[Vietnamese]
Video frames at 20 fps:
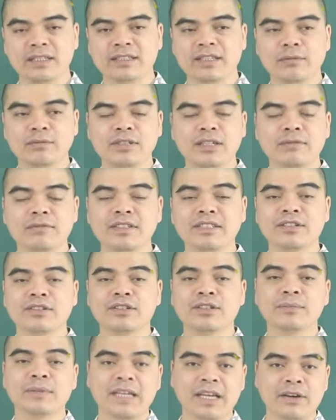trong những video
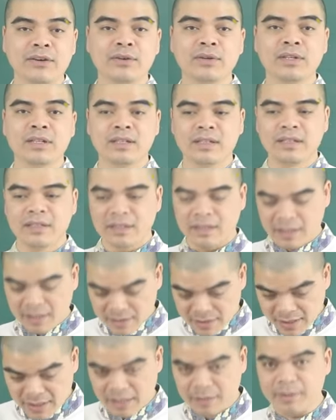tiếp theo.
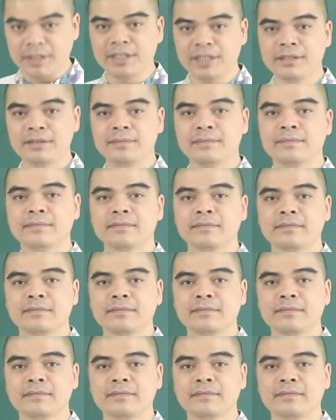À, xin cảm ơn.